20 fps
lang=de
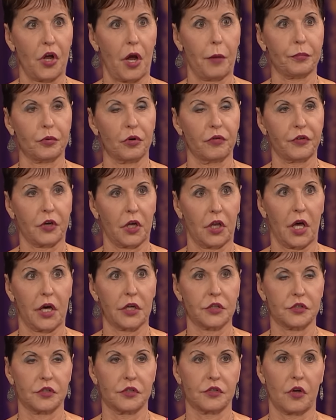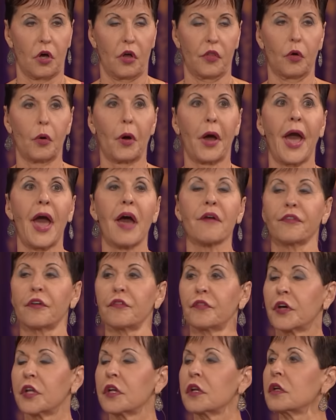Obwohl Kolosser
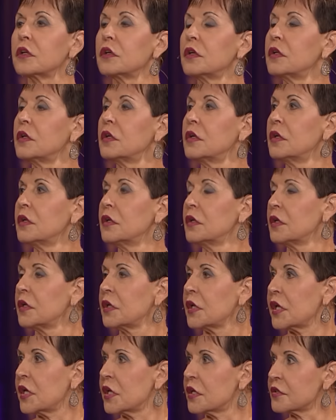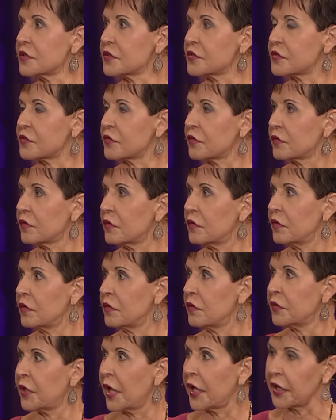Kapitel 4 zum großen Teil aus
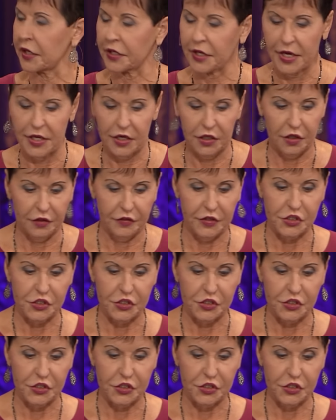Grüßen besteht,